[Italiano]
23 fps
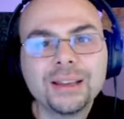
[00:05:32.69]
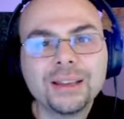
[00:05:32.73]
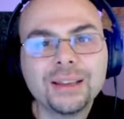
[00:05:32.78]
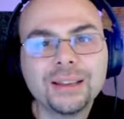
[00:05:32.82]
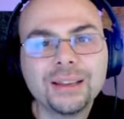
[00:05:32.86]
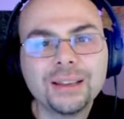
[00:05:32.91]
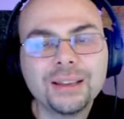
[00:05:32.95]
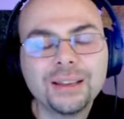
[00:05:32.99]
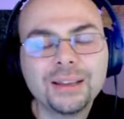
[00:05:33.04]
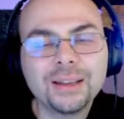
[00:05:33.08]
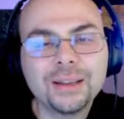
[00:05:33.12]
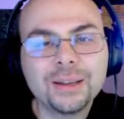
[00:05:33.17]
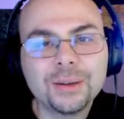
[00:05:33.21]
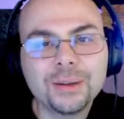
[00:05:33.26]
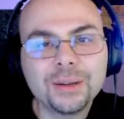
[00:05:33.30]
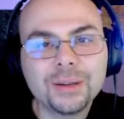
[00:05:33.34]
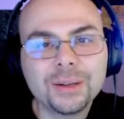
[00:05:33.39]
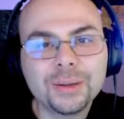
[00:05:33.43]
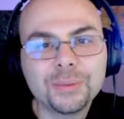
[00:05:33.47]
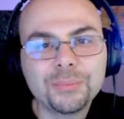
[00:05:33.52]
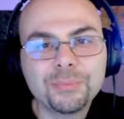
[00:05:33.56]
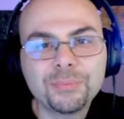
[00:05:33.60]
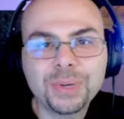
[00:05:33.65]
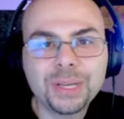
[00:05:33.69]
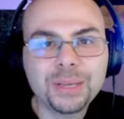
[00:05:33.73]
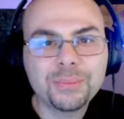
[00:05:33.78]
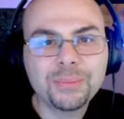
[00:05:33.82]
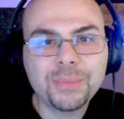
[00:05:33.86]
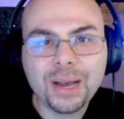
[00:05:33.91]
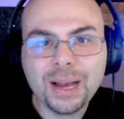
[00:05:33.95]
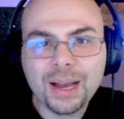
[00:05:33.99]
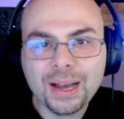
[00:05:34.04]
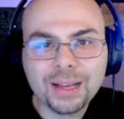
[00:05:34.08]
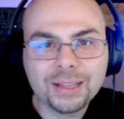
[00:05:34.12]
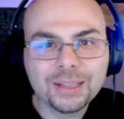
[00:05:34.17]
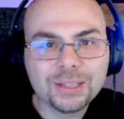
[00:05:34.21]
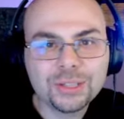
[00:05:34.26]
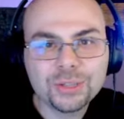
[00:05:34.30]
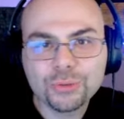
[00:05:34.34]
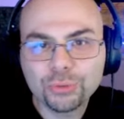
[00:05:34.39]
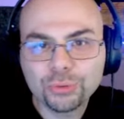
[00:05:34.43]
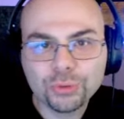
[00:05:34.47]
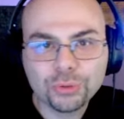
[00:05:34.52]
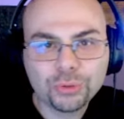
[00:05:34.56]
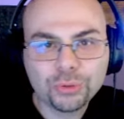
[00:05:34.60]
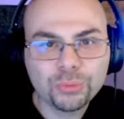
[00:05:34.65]
Eh, prima
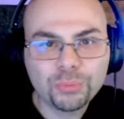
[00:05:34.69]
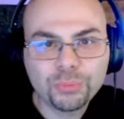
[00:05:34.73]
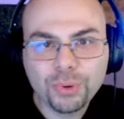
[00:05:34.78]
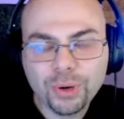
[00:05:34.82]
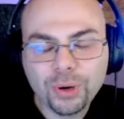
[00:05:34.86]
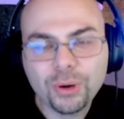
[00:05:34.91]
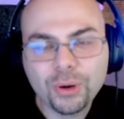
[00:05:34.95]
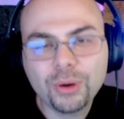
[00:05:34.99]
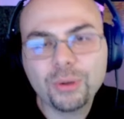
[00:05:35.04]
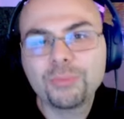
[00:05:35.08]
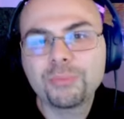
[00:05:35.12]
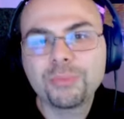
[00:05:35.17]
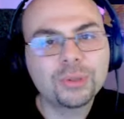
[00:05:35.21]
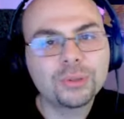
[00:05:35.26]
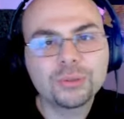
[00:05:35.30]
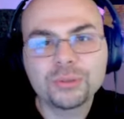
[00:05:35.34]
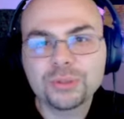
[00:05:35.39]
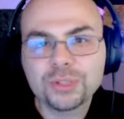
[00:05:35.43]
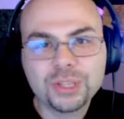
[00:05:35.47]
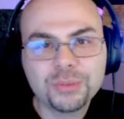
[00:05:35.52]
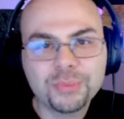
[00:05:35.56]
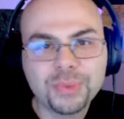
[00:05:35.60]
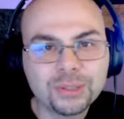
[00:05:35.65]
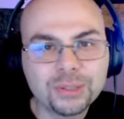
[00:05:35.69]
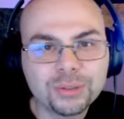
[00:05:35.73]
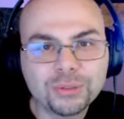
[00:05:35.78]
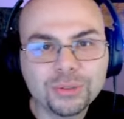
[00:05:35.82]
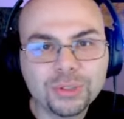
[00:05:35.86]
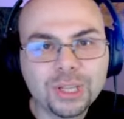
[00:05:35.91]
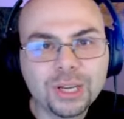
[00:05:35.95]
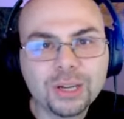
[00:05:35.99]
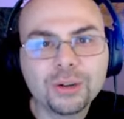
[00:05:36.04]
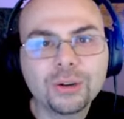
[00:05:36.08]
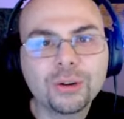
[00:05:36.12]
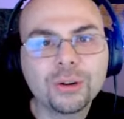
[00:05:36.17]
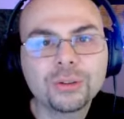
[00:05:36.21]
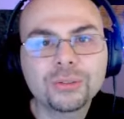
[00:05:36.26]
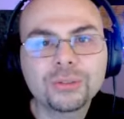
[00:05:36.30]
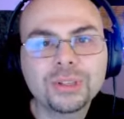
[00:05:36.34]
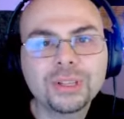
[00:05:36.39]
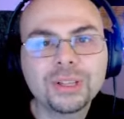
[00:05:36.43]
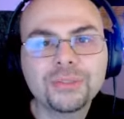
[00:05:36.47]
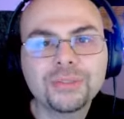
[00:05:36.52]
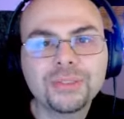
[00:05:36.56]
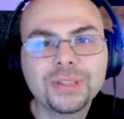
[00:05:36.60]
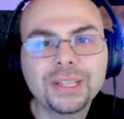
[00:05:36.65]
discutono un po', poi non si mettono d'accordo,
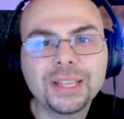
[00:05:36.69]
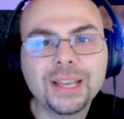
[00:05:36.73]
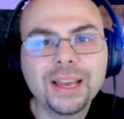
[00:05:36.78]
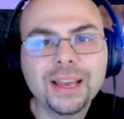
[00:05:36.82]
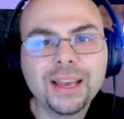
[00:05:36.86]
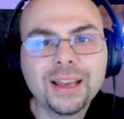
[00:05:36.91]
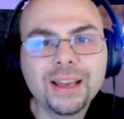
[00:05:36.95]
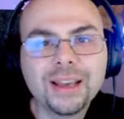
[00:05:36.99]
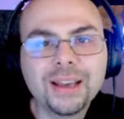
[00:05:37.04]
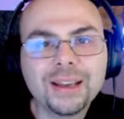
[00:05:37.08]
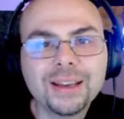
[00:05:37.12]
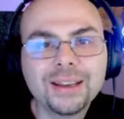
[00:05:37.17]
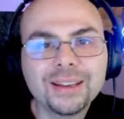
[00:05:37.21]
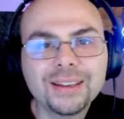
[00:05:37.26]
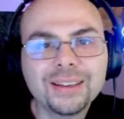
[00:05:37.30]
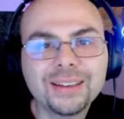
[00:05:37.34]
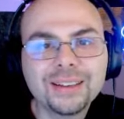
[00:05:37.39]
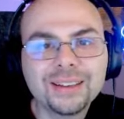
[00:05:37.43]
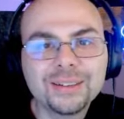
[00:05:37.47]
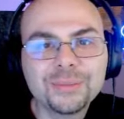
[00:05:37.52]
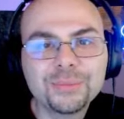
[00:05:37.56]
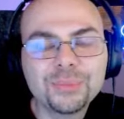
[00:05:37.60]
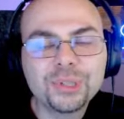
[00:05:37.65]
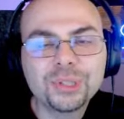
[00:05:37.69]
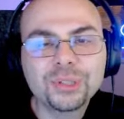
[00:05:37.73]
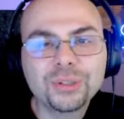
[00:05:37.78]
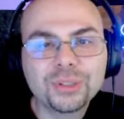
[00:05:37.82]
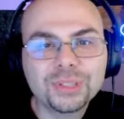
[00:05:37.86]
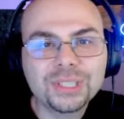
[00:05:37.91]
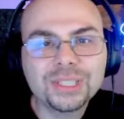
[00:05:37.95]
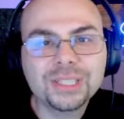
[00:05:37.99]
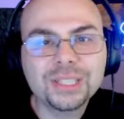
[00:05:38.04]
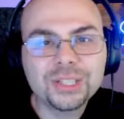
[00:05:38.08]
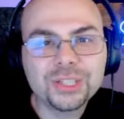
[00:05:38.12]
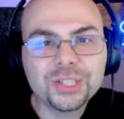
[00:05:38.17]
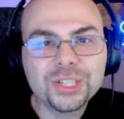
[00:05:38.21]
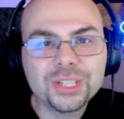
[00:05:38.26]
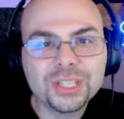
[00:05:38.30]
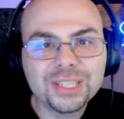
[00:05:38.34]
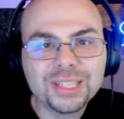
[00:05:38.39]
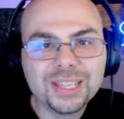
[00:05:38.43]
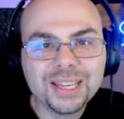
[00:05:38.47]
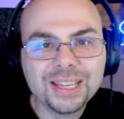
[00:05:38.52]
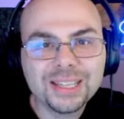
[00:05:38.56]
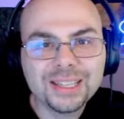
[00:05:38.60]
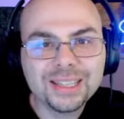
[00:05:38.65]
alla fine eh, Buitoni
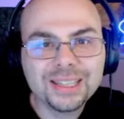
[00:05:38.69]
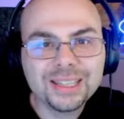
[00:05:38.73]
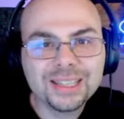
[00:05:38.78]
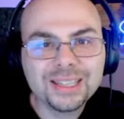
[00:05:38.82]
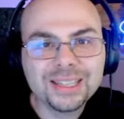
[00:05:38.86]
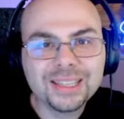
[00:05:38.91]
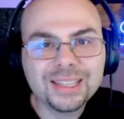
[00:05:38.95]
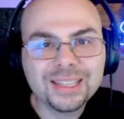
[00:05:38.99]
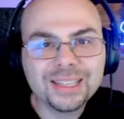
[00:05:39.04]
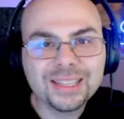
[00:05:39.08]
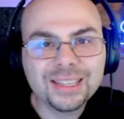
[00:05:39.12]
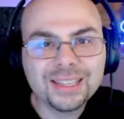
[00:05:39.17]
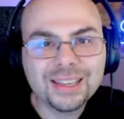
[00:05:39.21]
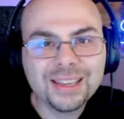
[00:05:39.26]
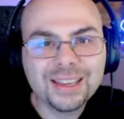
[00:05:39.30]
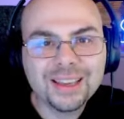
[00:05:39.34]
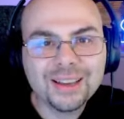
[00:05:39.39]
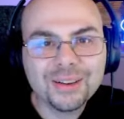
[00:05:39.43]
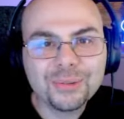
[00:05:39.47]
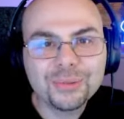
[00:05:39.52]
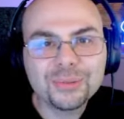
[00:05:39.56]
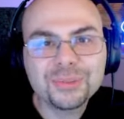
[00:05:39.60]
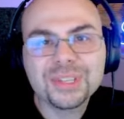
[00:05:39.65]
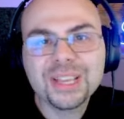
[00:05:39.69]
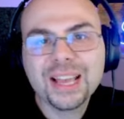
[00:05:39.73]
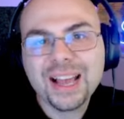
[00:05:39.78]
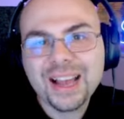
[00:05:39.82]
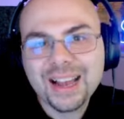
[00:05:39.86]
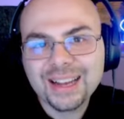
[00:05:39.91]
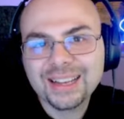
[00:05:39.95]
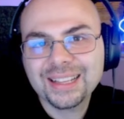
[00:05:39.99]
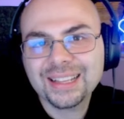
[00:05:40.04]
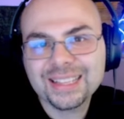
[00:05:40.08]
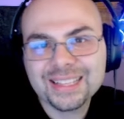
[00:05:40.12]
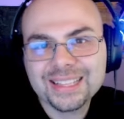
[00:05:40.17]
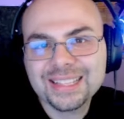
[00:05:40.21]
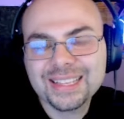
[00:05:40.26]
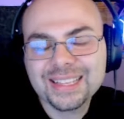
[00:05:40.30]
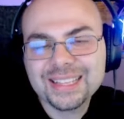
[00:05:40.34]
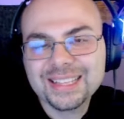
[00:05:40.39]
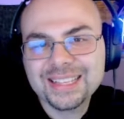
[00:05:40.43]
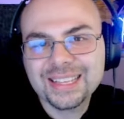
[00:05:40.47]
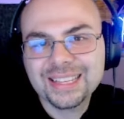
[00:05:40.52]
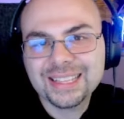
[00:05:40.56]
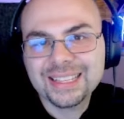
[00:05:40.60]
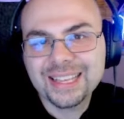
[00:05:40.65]
decide di usare la
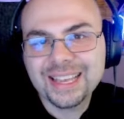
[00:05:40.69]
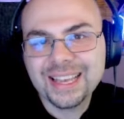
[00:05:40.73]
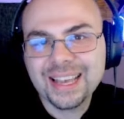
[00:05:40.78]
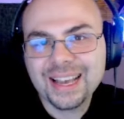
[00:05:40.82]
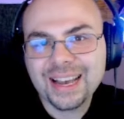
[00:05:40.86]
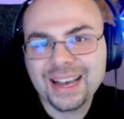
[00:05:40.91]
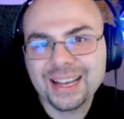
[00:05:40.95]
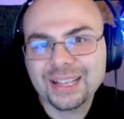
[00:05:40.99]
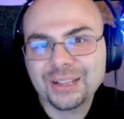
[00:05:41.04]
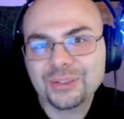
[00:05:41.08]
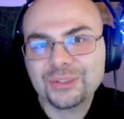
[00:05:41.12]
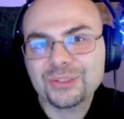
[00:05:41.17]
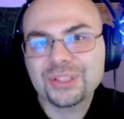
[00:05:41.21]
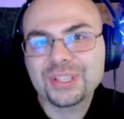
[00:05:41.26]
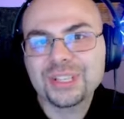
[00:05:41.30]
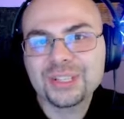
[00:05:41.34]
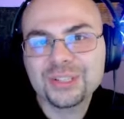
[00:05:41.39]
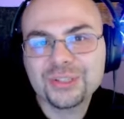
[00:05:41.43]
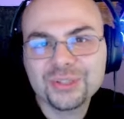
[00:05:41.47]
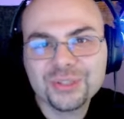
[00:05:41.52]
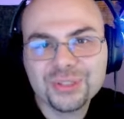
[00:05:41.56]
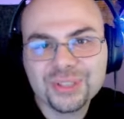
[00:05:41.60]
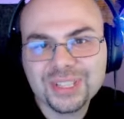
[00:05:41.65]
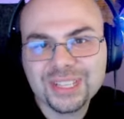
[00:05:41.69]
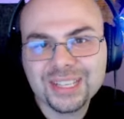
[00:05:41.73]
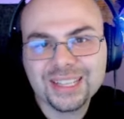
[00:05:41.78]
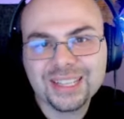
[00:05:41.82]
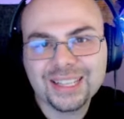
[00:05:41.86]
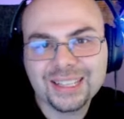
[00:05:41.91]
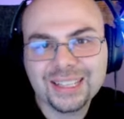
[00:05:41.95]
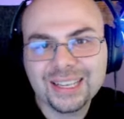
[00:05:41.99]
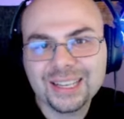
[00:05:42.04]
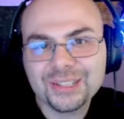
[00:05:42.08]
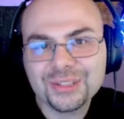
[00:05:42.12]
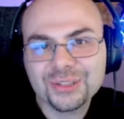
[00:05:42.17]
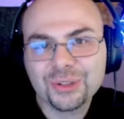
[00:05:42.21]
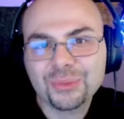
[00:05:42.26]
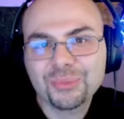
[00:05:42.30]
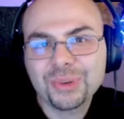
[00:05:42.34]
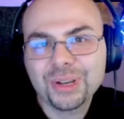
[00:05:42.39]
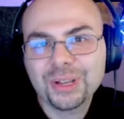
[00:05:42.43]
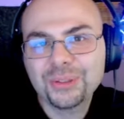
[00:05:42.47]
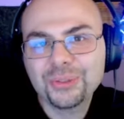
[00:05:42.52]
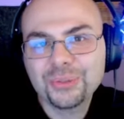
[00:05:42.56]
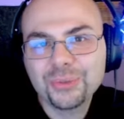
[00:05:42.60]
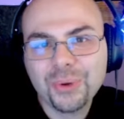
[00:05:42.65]
stessa idea e lo stesso stile di Angelo
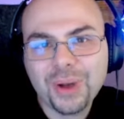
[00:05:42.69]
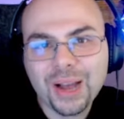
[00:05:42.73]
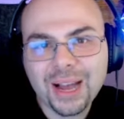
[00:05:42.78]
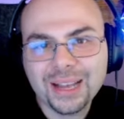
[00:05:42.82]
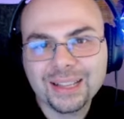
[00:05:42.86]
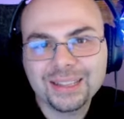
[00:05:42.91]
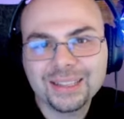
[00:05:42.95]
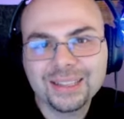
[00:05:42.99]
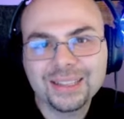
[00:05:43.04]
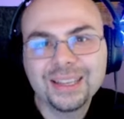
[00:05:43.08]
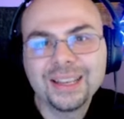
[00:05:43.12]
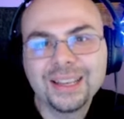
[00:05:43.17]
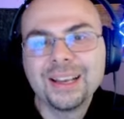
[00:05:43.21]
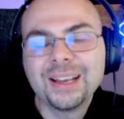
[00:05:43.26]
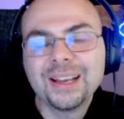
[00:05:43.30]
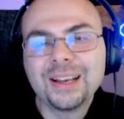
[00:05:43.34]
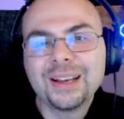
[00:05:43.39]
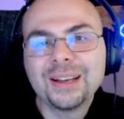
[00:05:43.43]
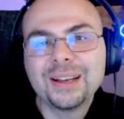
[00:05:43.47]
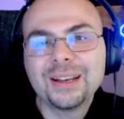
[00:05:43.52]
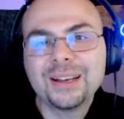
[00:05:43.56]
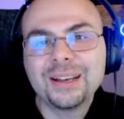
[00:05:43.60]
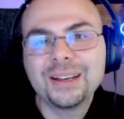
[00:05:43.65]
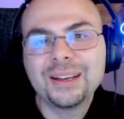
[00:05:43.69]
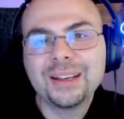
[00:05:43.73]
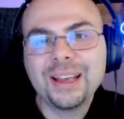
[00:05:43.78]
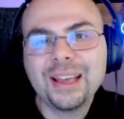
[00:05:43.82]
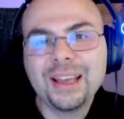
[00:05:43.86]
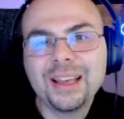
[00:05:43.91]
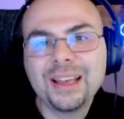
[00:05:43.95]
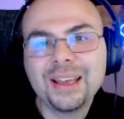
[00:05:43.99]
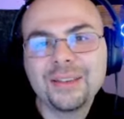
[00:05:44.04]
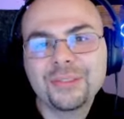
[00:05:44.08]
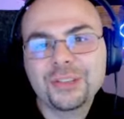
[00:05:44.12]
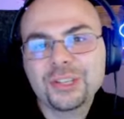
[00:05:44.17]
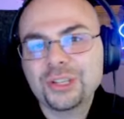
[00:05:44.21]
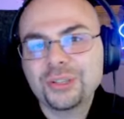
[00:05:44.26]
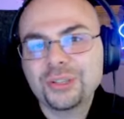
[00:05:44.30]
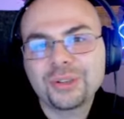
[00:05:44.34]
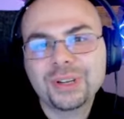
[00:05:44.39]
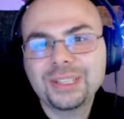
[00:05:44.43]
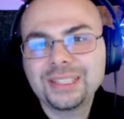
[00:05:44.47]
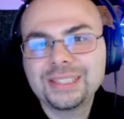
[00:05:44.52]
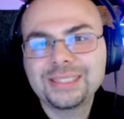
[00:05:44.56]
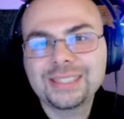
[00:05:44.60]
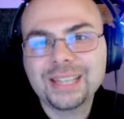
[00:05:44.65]
Branduardi eh, eh,
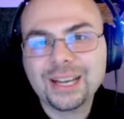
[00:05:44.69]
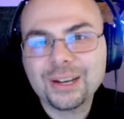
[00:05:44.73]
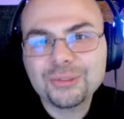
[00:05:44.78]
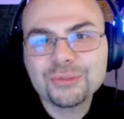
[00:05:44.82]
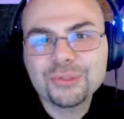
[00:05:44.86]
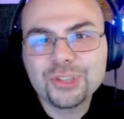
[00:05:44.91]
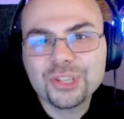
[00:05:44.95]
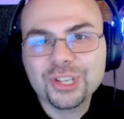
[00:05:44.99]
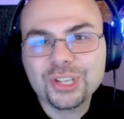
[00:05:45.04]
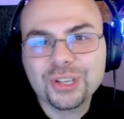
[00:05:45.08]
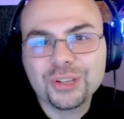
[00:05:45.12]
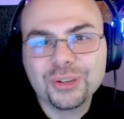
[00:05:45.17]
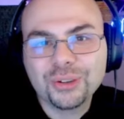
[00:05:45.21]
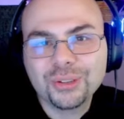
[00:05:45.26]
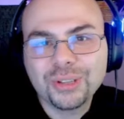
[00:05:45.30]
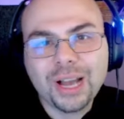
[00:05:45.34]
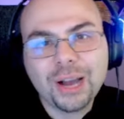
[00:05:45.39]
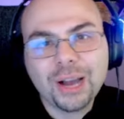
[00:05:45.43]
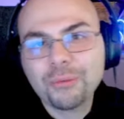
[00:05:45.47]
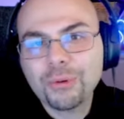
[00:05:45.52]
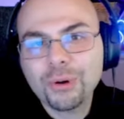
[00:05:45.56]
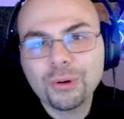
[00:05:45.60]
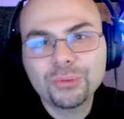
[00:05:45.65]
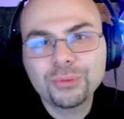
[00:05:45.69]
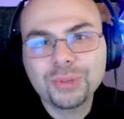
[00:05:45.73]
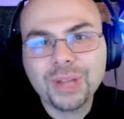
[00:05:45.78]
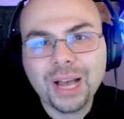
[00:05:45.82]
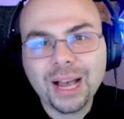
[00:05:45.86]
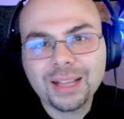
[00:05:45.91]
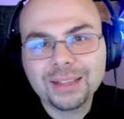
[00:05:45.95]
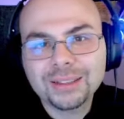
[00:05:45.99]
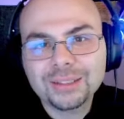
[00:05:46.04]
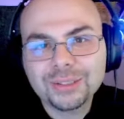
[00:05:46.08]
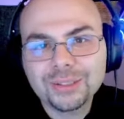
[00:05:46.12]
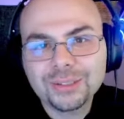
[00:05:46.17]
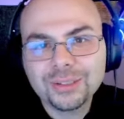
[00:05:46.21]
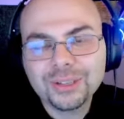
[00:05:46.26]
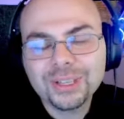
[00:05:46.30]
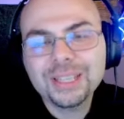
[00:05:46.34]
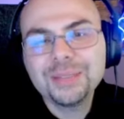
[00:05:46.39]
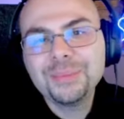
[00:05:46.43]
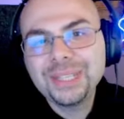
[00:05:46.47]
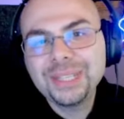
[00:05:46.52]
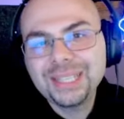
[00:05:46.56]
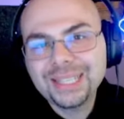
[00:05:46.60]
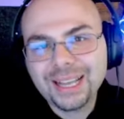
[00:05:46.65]
facendo realizzare un jingle a qualcun altro
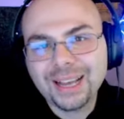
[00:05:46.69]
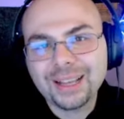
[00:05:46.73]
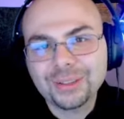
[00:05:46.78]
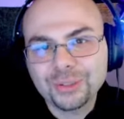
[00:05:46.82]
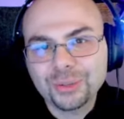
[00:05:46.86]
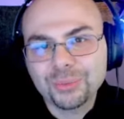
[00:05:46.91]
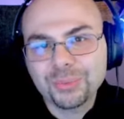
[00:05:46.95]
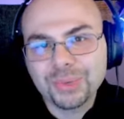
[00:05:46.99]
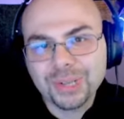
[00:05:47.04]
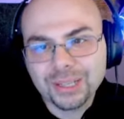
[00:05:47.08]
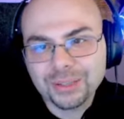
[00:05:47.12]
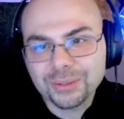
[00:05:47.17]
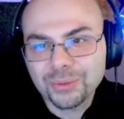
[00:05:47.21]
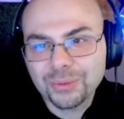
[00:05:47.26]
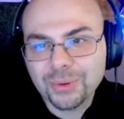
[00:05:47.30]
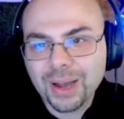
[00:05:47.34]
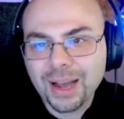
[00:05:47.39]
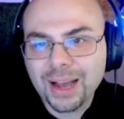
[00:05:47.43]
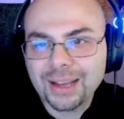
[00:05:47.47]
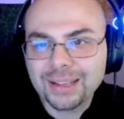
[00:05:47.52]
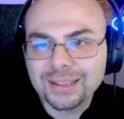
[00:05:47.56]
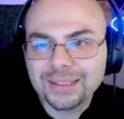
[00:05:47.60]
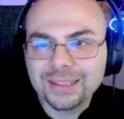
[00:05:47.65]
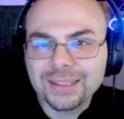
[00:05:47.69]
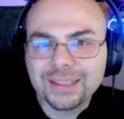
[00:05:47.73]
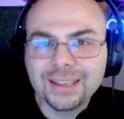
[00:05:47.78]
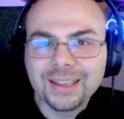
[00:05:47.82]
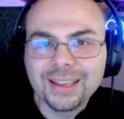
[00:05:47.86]
imitando Branduardi.